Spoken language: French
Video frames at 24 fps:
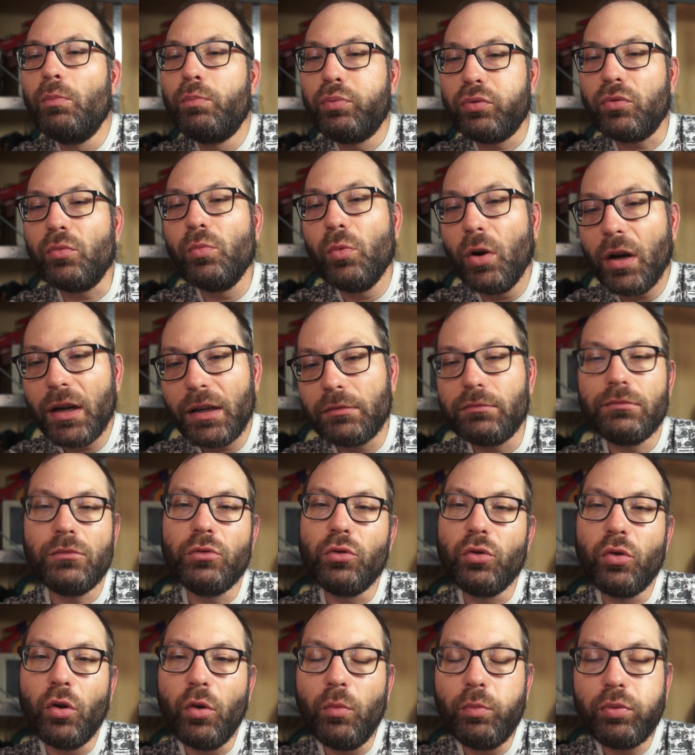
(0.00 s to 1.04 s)
Pour moi,
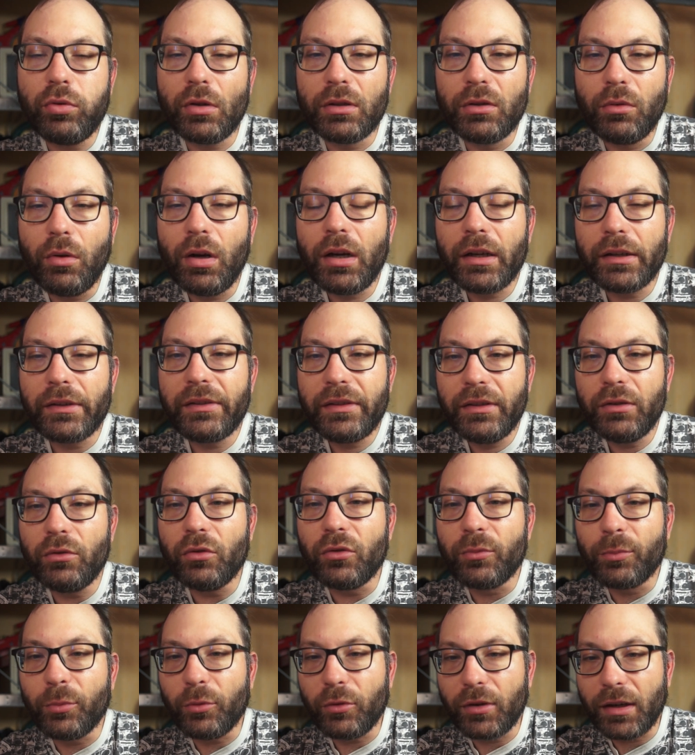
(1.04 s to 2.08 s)
le gros point noir ici
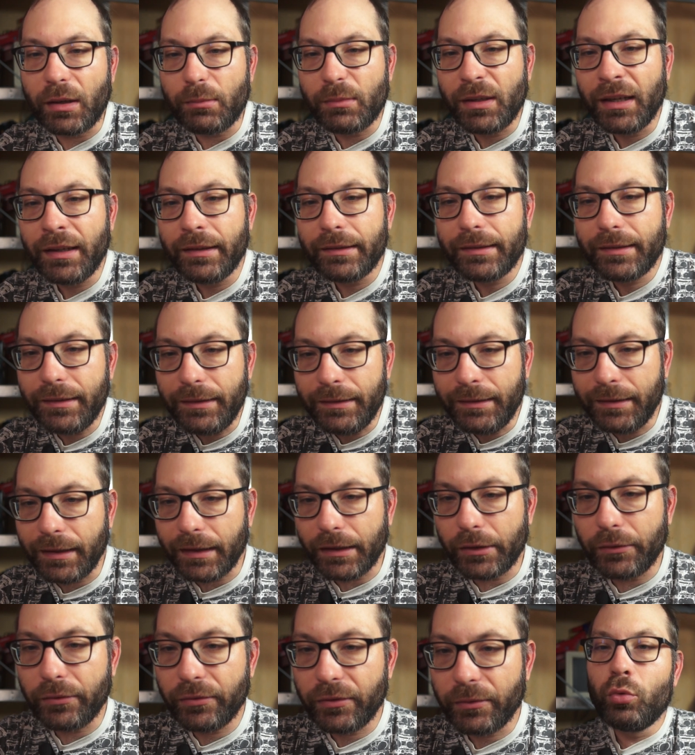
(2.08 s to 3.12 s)
de ce programme-là, c'est le
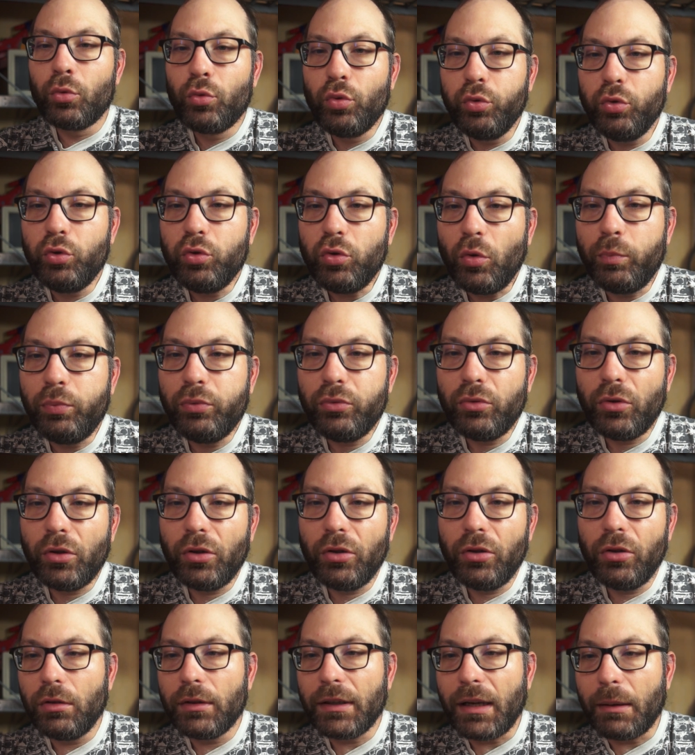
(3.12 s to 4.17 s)
tarif. Toujours
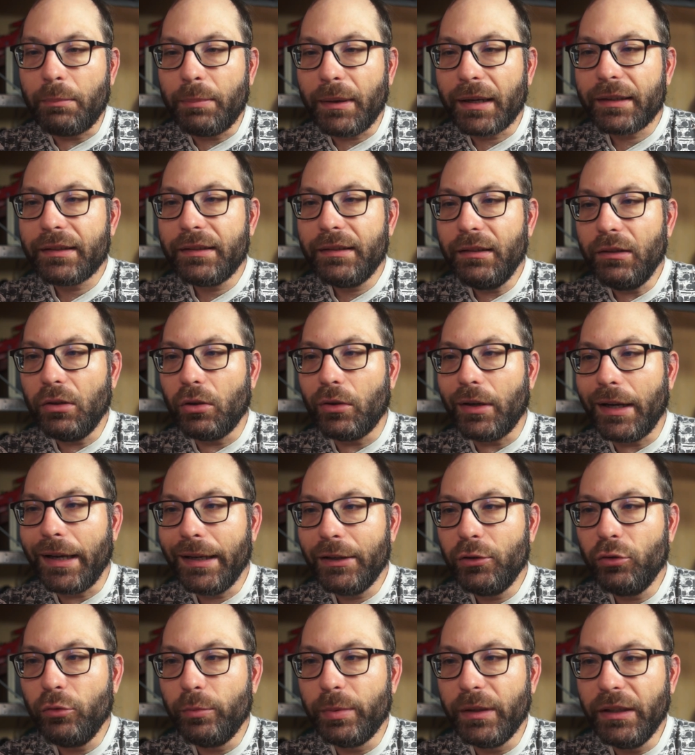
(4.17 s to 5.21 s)
pour la partie
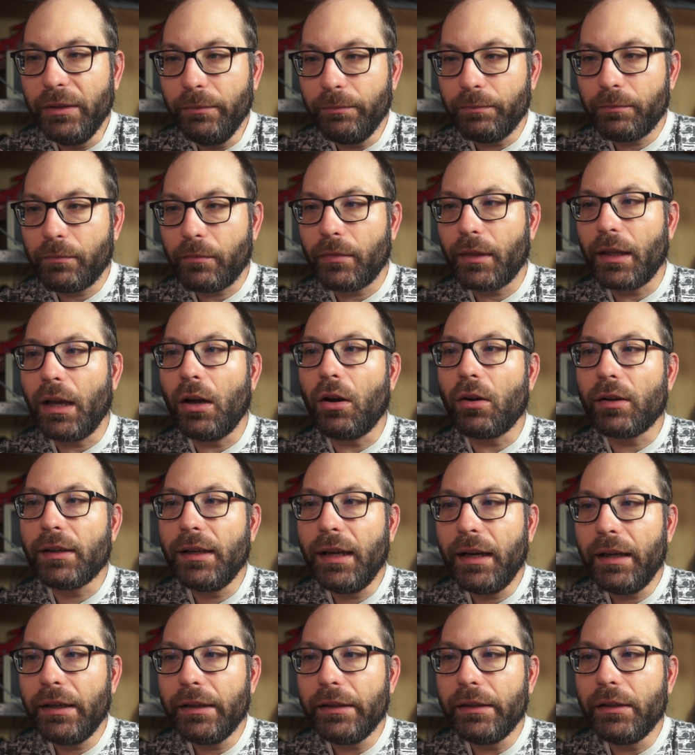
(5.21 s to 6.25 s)
Adobe, alors
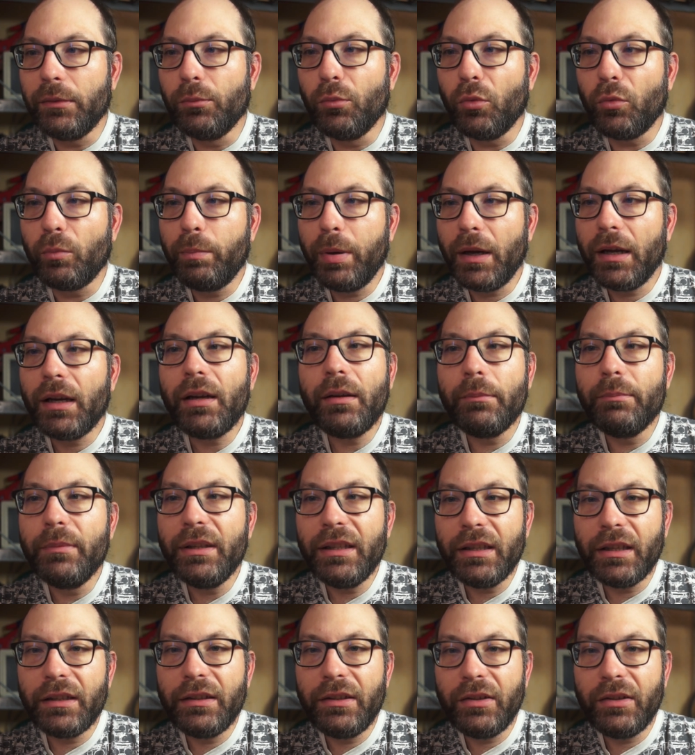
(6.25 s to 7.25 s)
là, ils m'ont pas mis à